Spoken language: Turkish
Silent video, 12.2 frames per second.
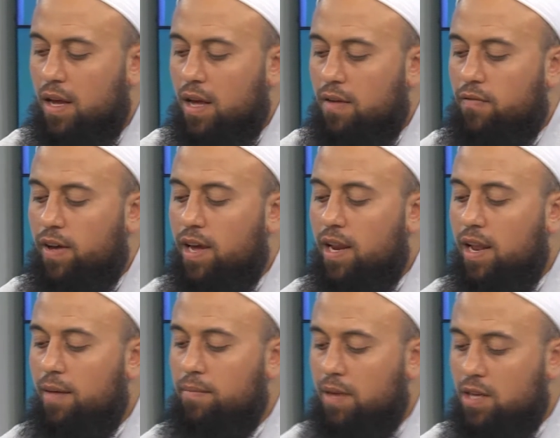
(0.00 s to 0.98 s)

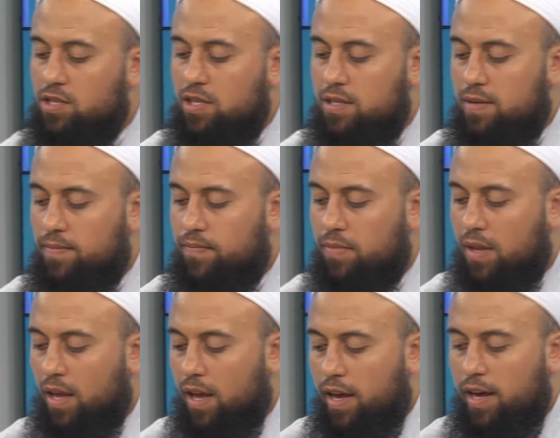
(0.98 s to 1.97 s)
Feillem yecit
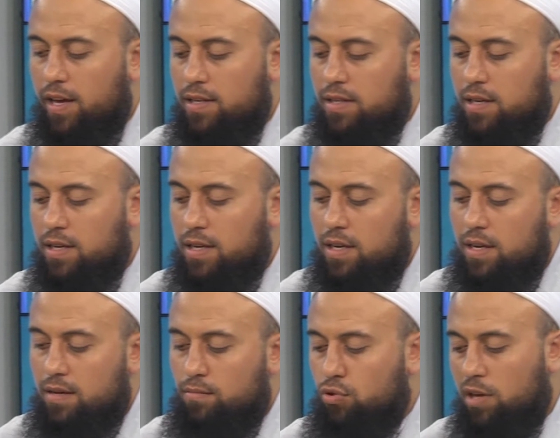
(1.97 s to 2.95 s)
eğer
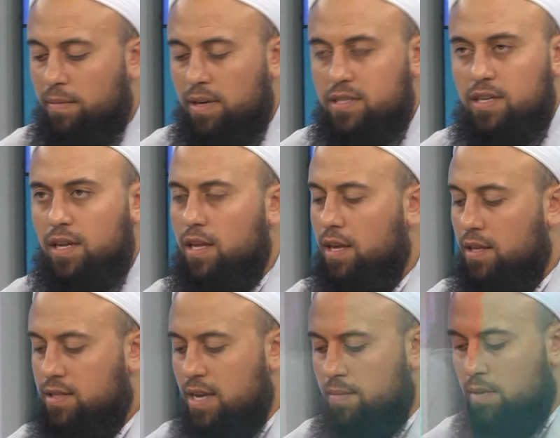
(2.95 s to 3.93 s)
bulamazsa ne?
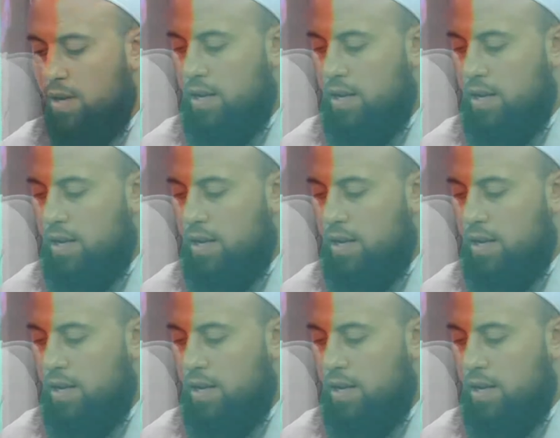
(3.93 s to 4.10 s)
Temran